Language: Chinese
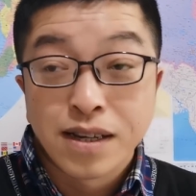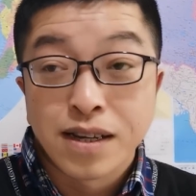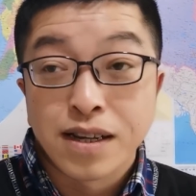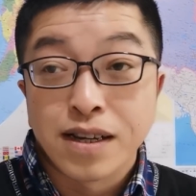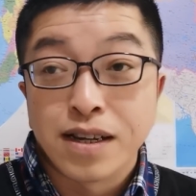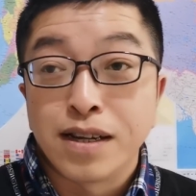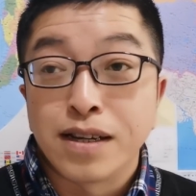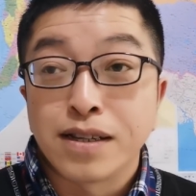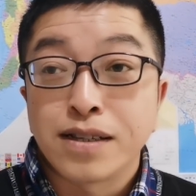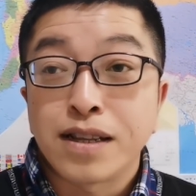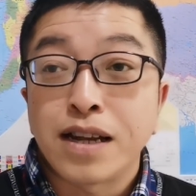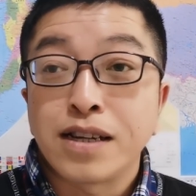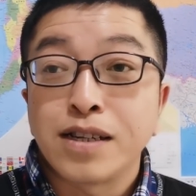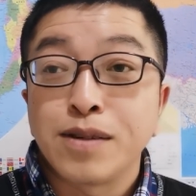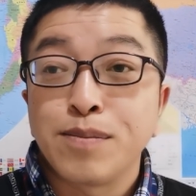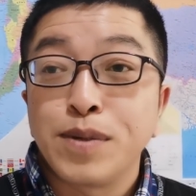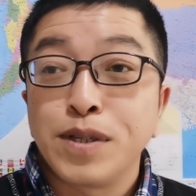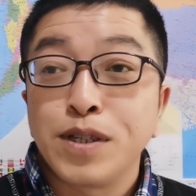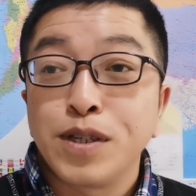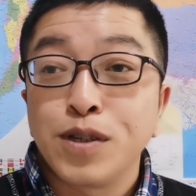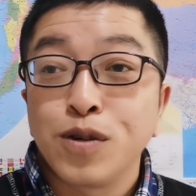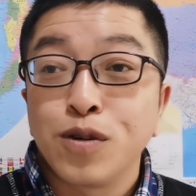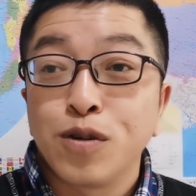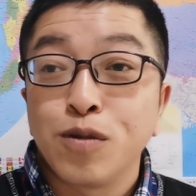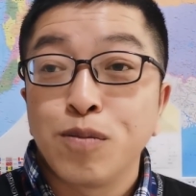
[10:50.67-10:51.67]
呃，但是
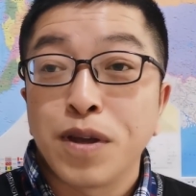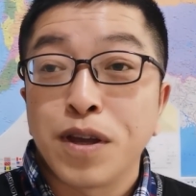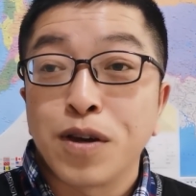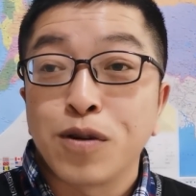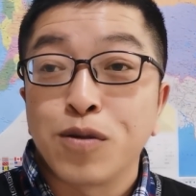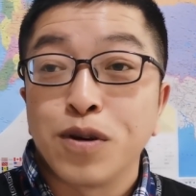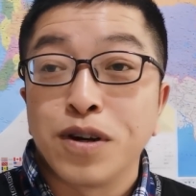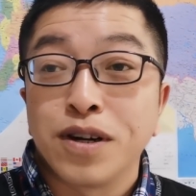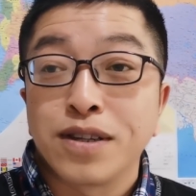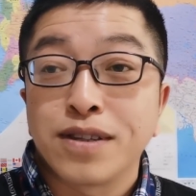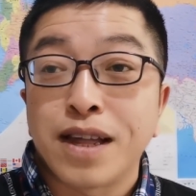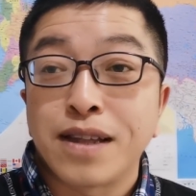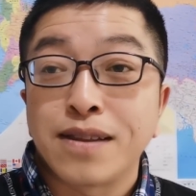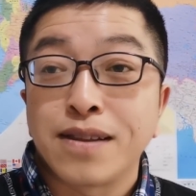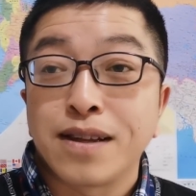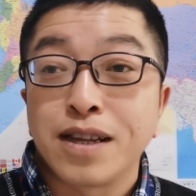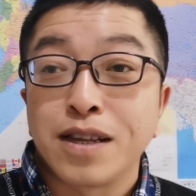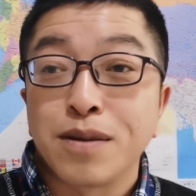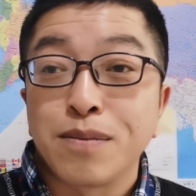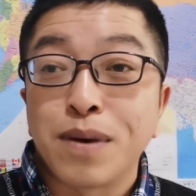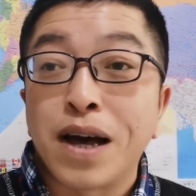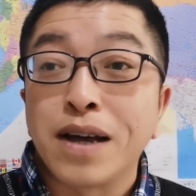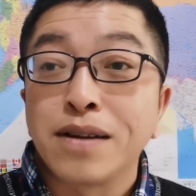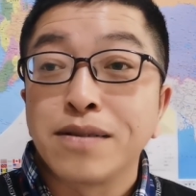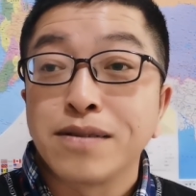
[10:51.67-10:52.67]
毕竟有美国在那
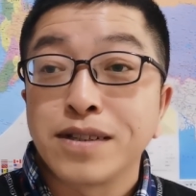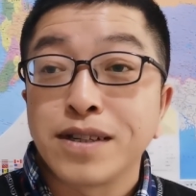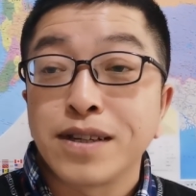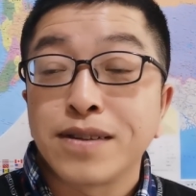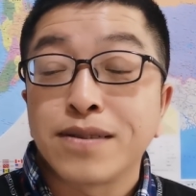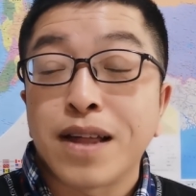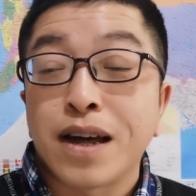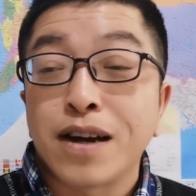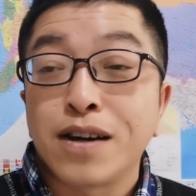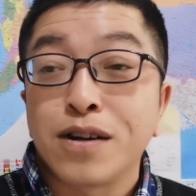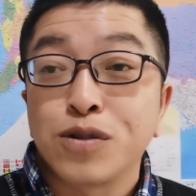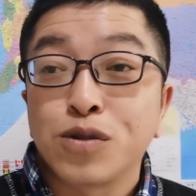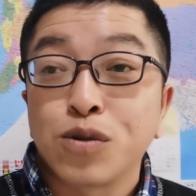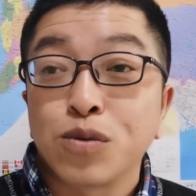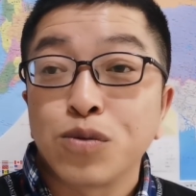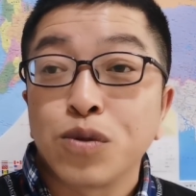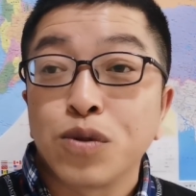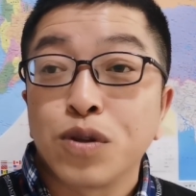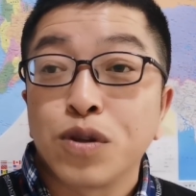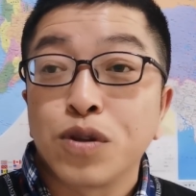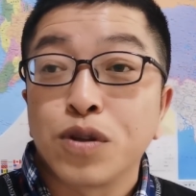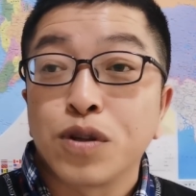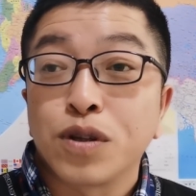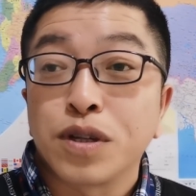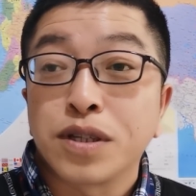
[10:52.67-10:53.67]
里嘛，这三个中
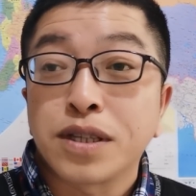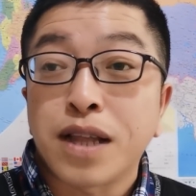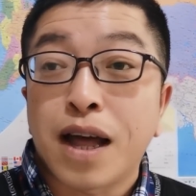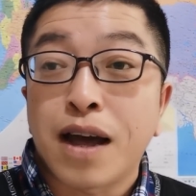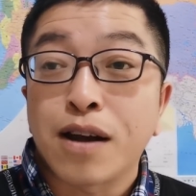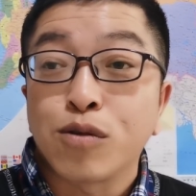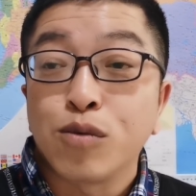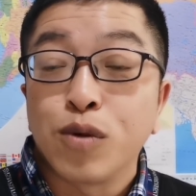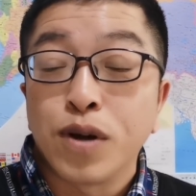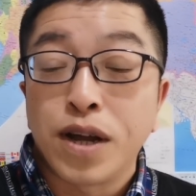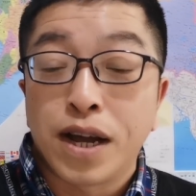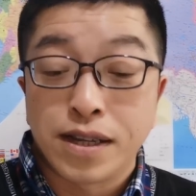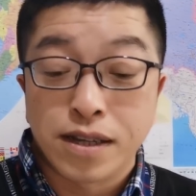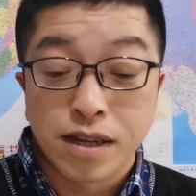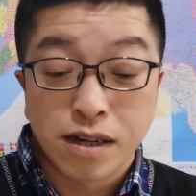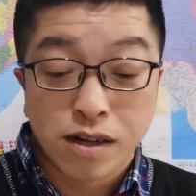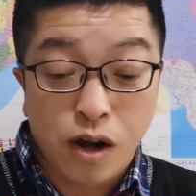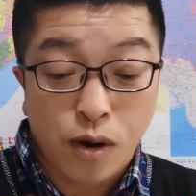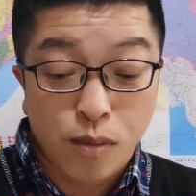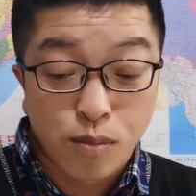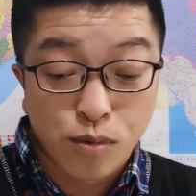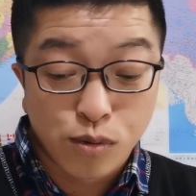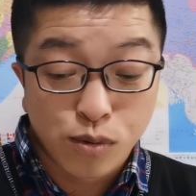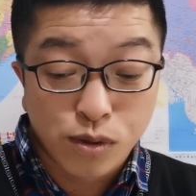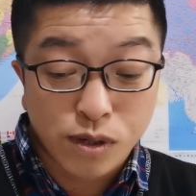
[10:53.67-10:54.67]
东的大国呀，也
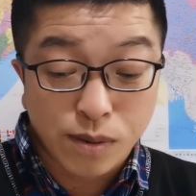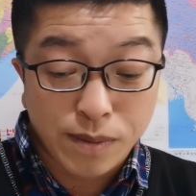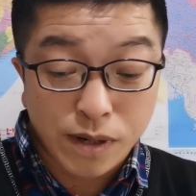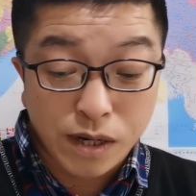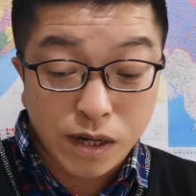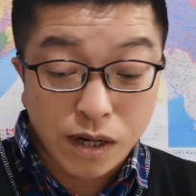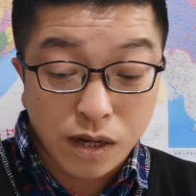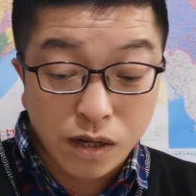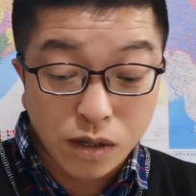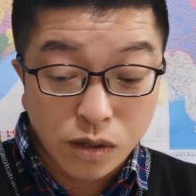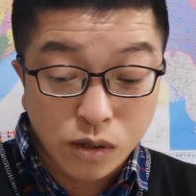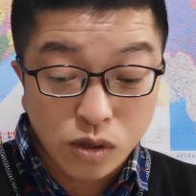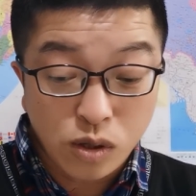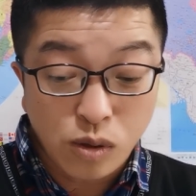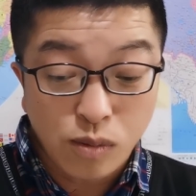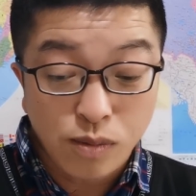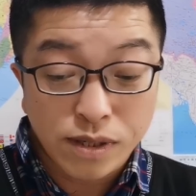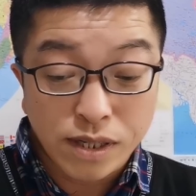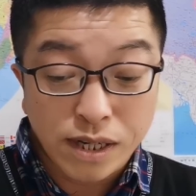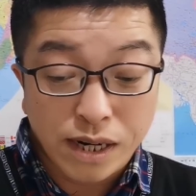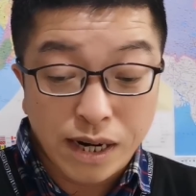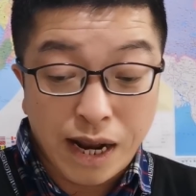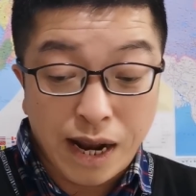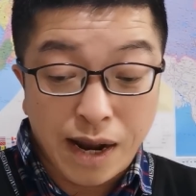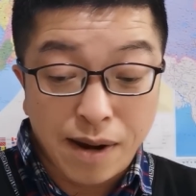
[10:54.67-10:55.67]
搞不出什么动
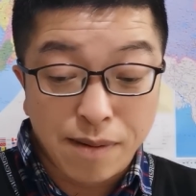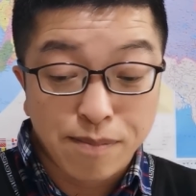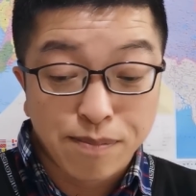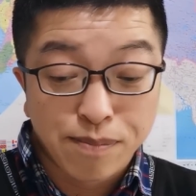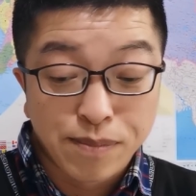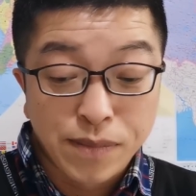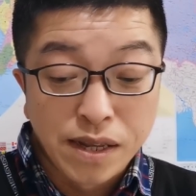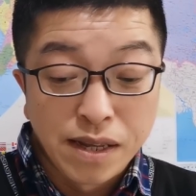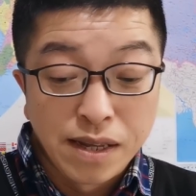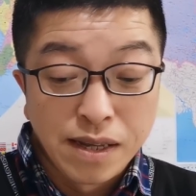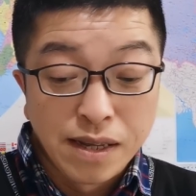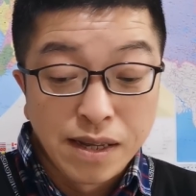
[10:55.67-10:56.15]
静来。